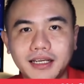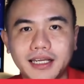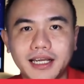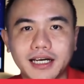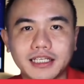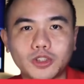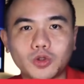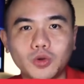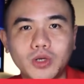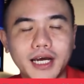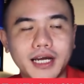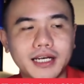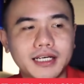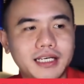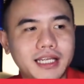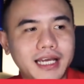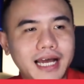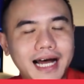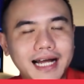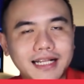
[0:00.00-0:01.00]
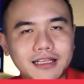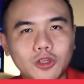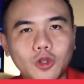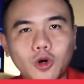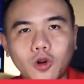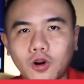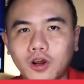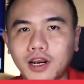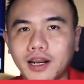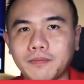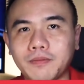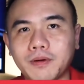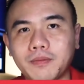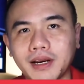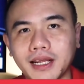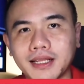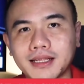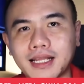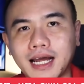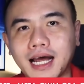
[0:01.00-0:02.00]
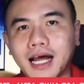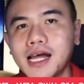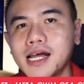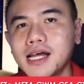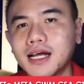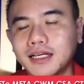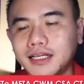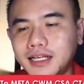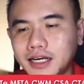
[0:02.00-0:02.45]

yang sudah diatur oleh pemerintah